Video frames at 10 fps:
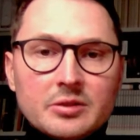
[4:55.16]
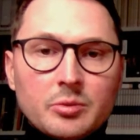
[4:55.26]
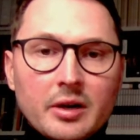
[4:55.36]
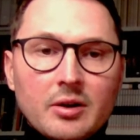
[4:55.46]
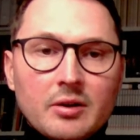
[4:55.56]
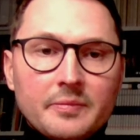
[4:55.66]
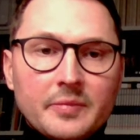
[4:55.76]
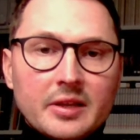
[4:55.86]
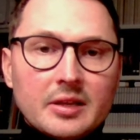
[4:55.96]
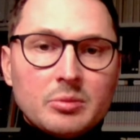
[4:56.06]
z którego
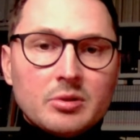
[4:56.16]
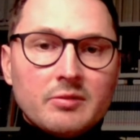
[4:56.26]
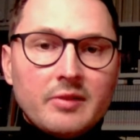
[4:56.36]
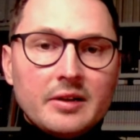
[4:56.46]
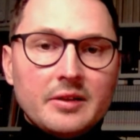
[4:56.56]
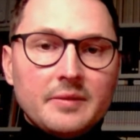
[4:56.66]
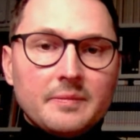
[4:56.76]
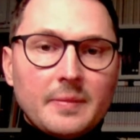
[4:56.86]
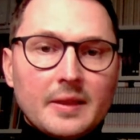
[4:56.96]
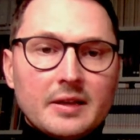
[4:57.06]
budowali
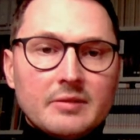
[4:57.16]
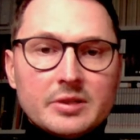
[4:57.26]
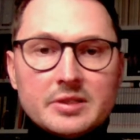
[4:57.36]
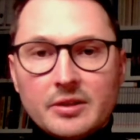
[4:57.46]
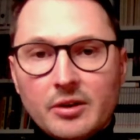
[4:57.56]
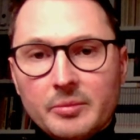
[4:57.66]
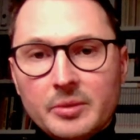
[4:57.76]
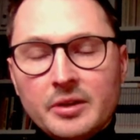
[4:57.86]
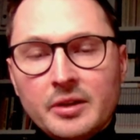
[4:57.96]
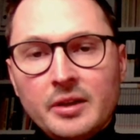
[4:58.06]
własne
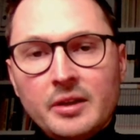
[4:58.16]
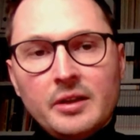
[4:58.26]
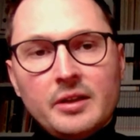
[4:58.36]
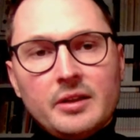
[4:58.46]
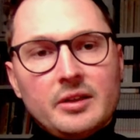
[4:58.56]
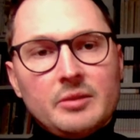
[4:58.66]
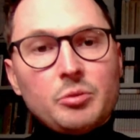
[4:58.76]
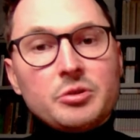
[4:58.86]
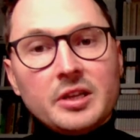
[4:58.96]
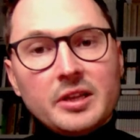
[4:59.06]
domy. E,
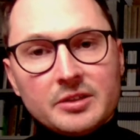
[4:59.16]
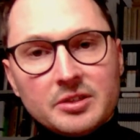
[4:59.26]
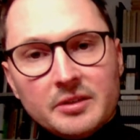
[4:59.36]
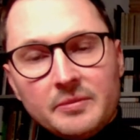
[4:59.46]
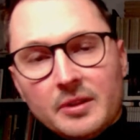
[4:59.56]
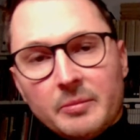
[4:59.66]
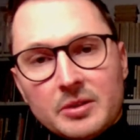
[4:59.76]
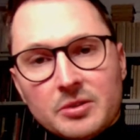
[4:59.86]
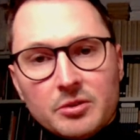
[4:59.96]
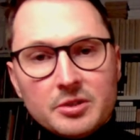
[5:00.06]
później także
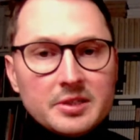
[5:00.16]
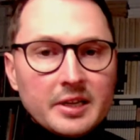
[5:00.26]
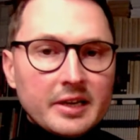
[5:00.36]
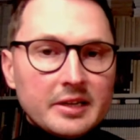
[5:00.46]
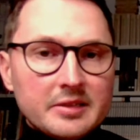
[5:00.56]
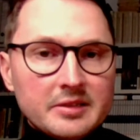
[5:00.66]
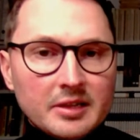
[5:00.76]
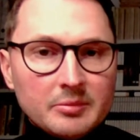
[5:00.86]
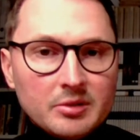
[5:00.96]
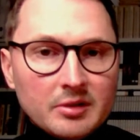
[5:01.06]
bardzo korzystne
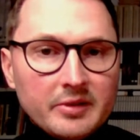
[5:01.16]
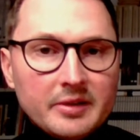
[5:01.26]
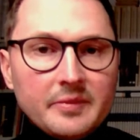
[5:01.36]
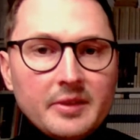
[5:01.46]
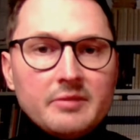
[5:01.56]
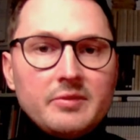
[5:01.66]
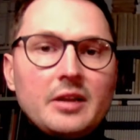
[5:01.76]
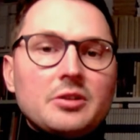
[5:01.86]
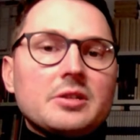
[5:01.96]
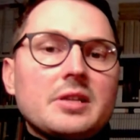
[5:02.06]
kredyty na budowę e,
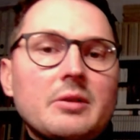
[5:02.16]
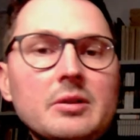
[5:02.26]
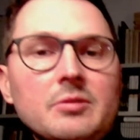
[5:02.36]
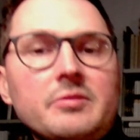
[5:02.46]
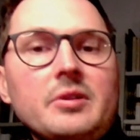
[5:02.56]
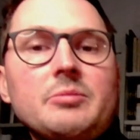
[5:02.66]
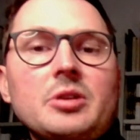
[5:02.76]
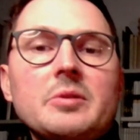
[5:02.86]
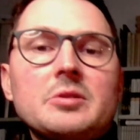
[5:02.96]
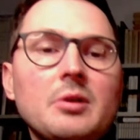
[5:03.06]
większych zakładów e,
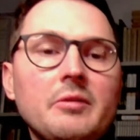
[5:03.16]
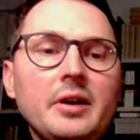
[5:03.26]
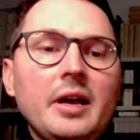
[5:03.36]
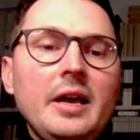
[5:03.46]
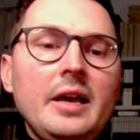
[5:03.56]
przemysłowych.